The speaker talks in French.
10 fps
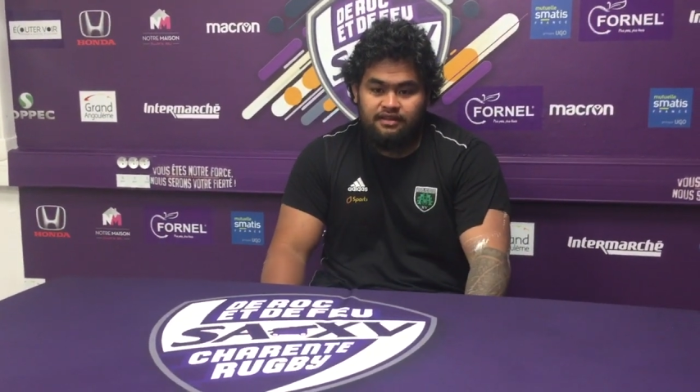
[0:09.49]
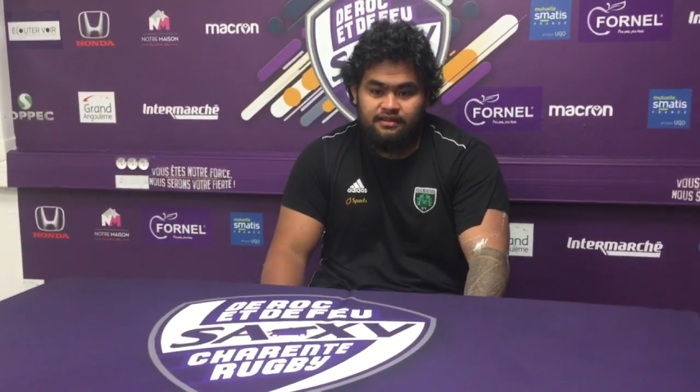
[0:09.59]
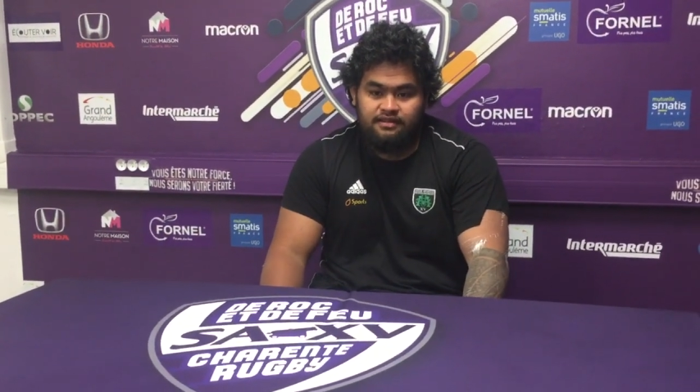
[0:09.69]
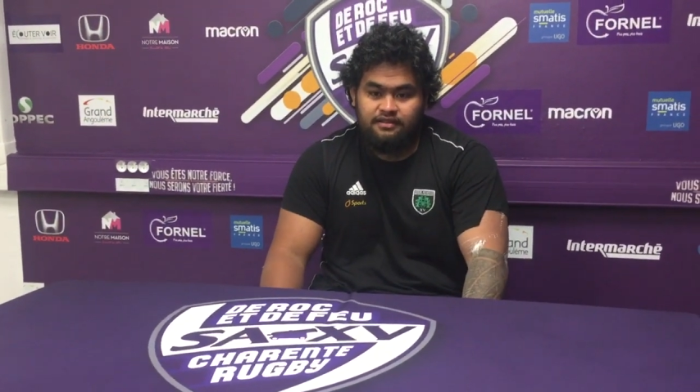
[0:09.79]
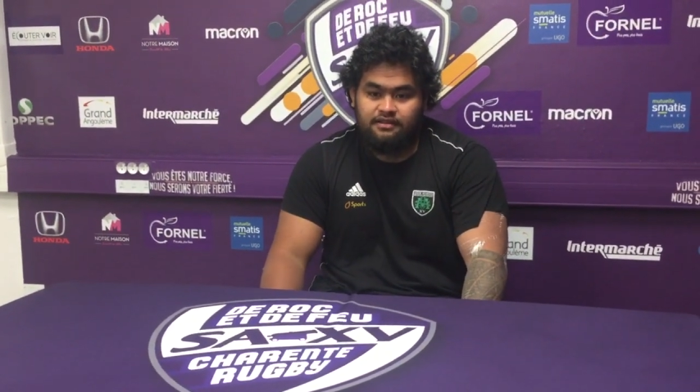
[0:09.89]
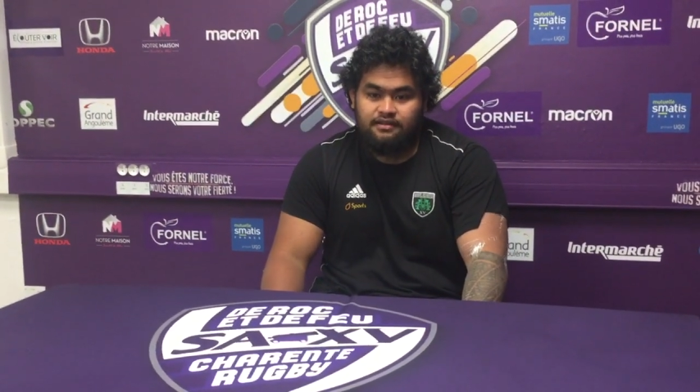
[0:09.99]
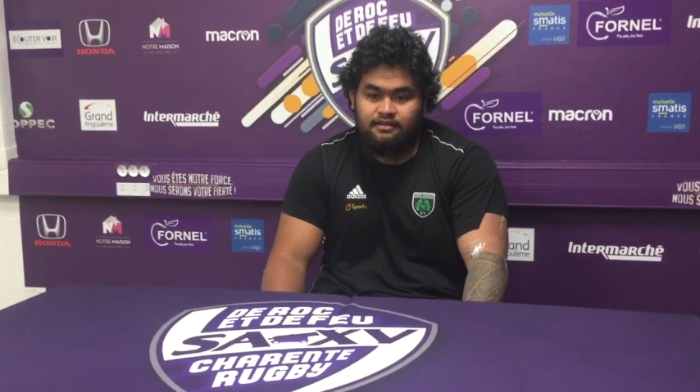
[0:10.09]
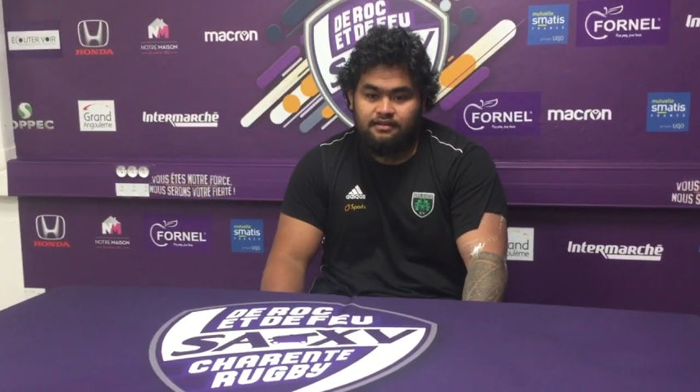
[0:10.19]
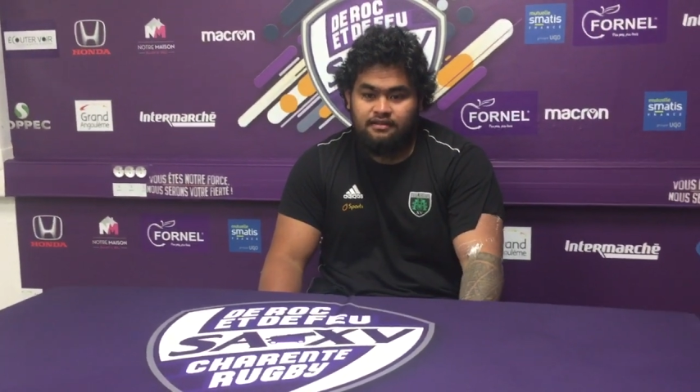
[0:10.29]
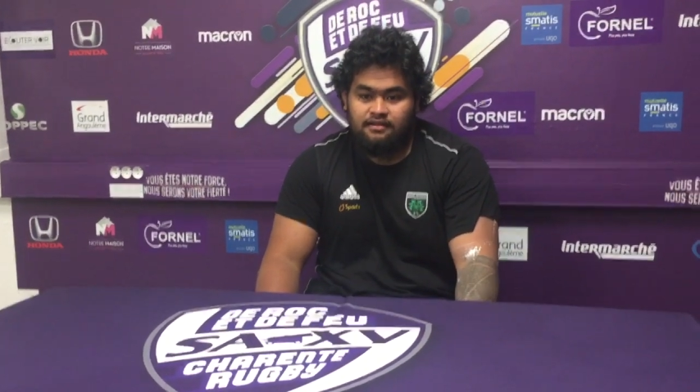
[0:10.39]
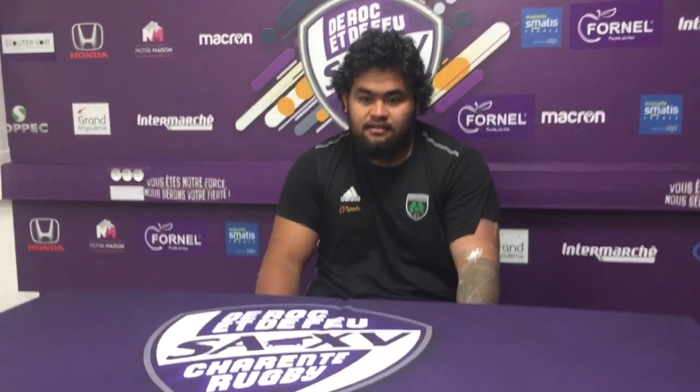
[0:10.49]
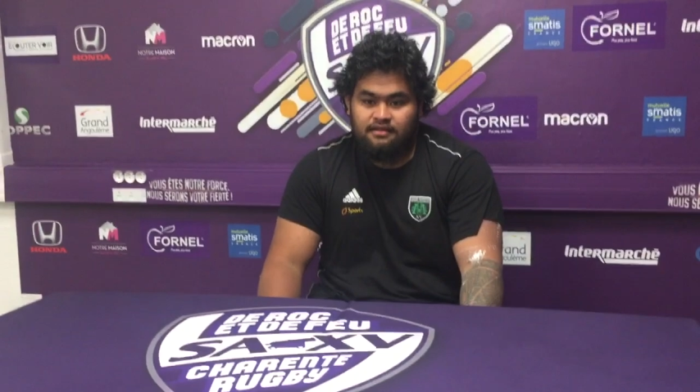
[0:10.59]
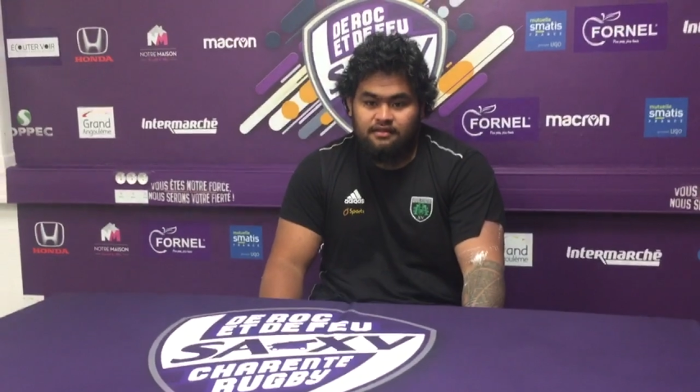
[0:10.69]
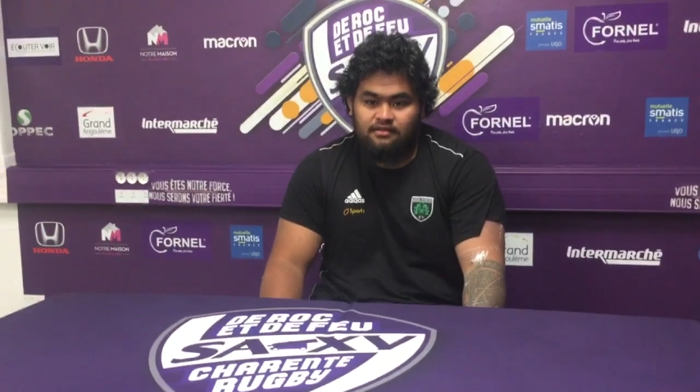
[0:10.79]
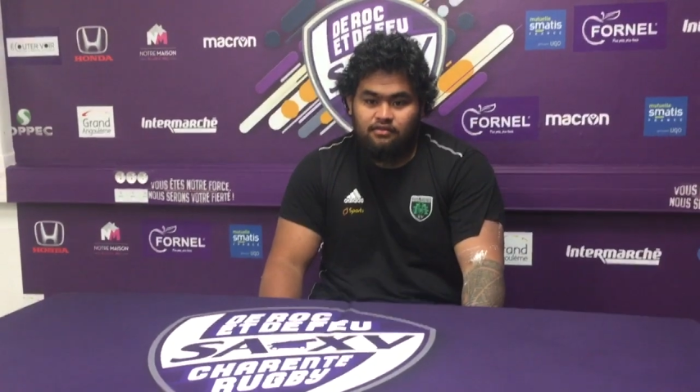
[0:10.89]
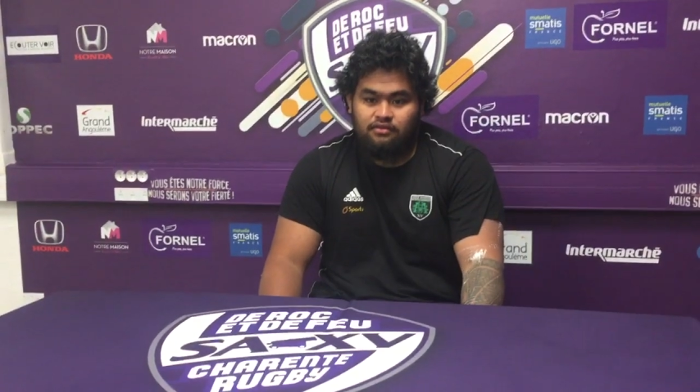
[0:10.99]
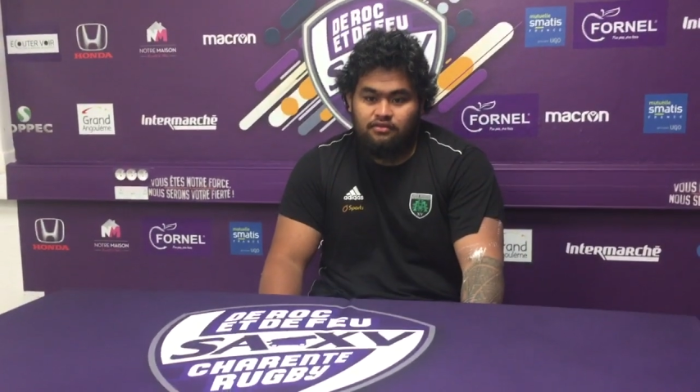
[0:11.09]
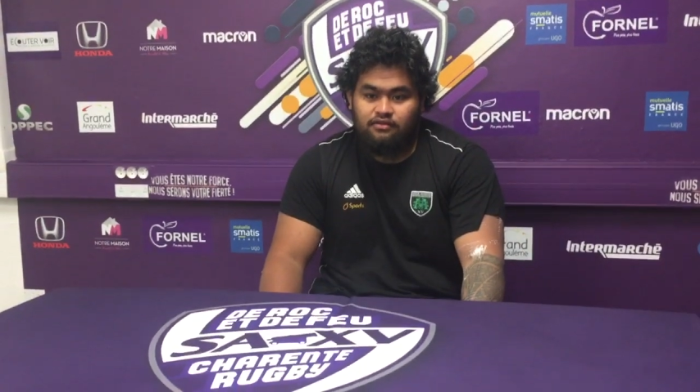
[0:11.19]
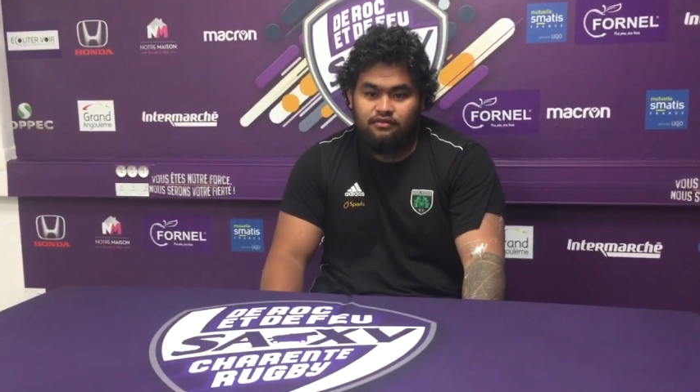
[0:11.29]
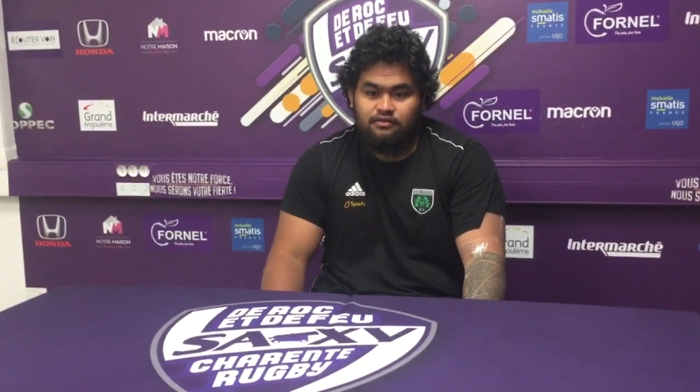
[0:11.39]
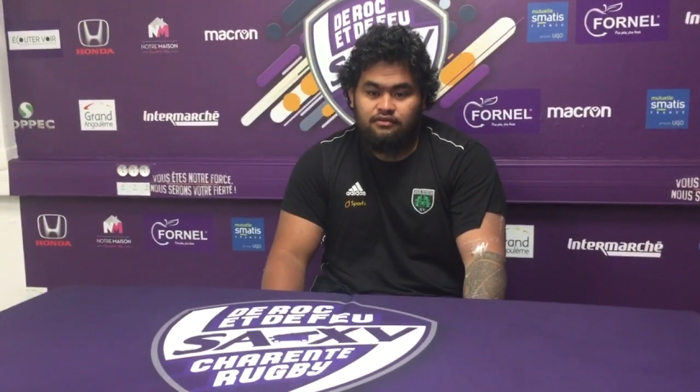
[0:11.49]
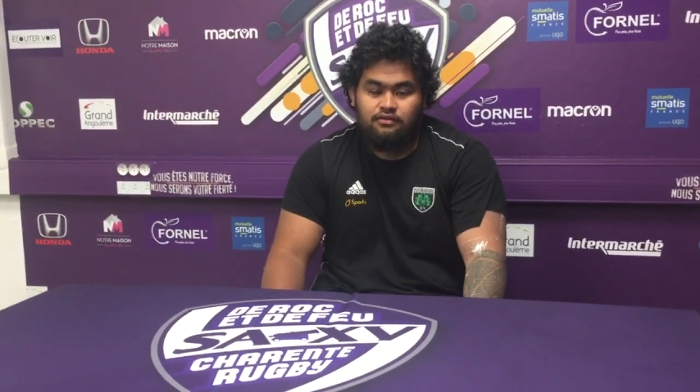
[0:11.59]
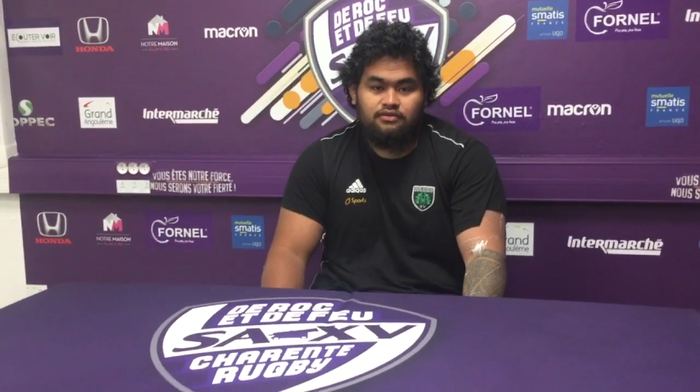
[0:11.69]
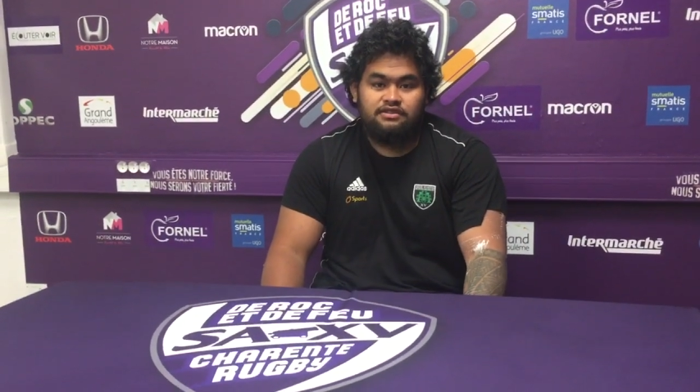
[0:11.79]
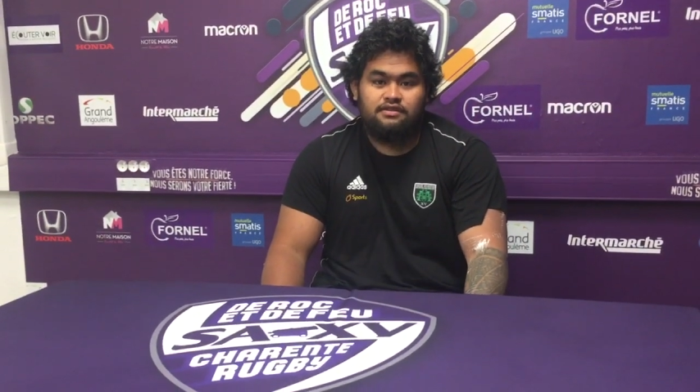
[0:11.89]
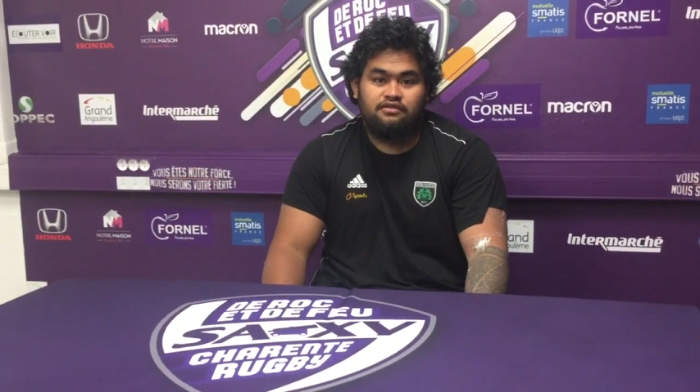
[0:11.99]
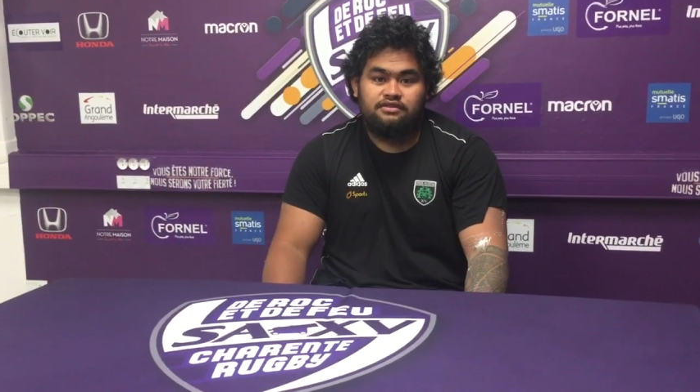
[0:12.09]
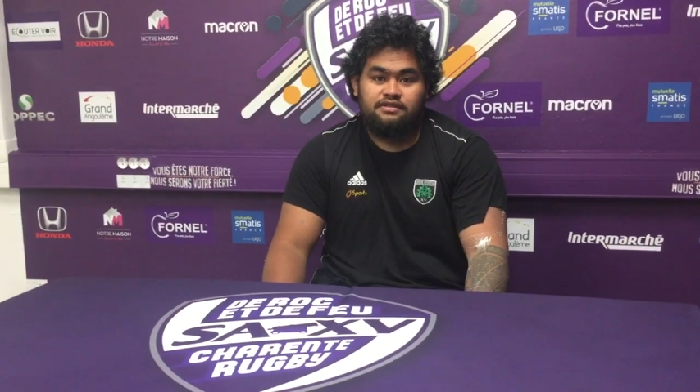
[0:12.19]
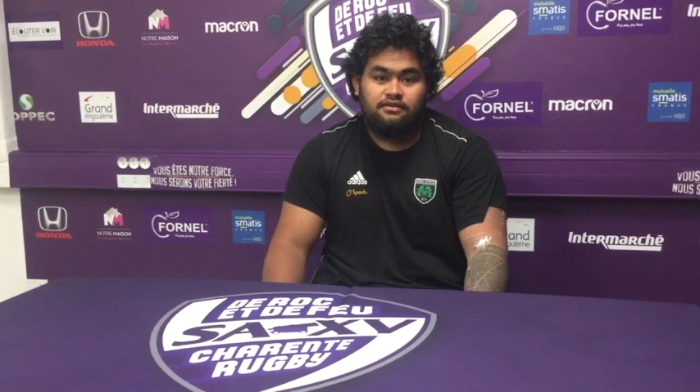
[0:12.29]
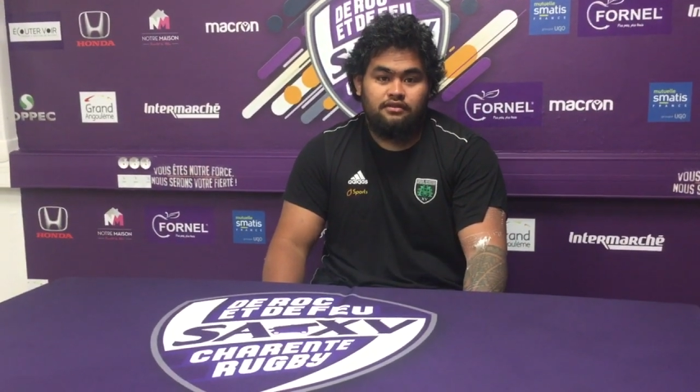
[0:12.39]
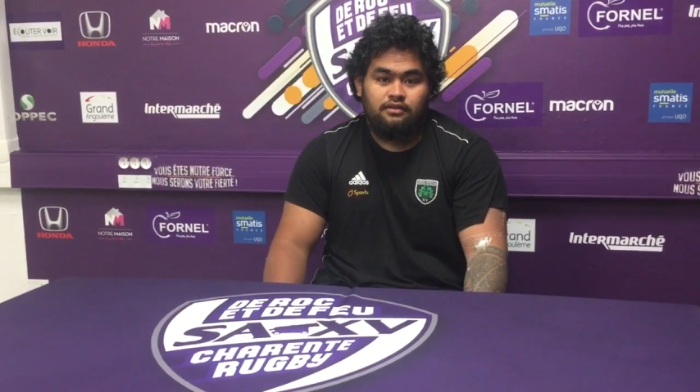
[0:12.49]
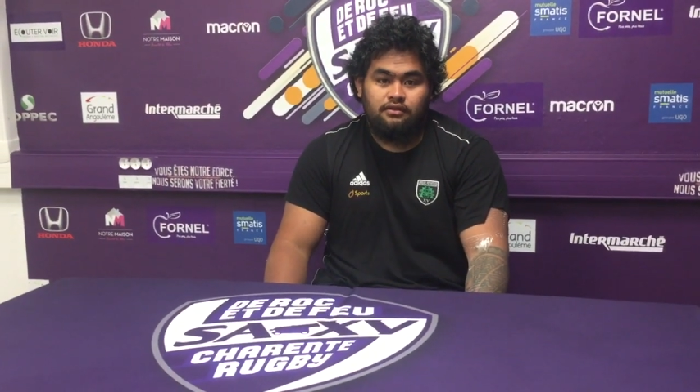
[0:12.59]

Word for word: gagner et que, ces temps-ci, je ne